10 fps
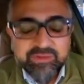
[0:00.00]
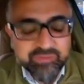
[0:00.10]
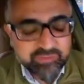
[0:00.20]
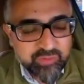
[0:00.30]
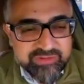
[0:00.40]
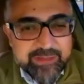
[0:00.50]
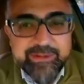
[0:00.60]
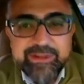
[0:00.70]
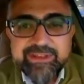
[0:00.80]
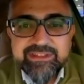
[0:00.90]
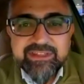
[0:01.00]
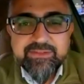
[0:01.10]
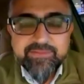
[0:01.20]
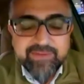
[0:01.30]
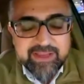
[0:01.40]
तो जब ये Z5
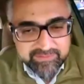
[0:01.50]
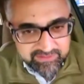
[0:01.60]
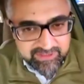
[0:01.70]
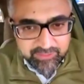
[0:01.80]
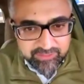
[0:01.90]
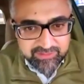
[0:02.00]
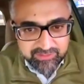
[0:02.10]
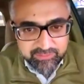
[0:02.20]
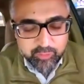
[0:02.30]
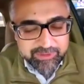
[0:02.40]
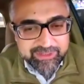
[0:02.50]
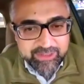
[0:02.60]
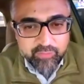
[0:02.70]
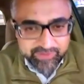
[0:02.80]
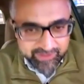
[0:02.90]
का ग्लोबल का ये
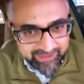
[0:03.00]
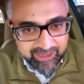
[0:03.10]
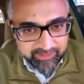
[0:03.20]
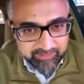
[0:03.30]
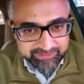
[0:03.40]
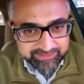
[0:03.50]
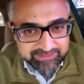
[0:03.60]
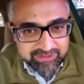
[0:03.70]
ऑफर आया आपके पास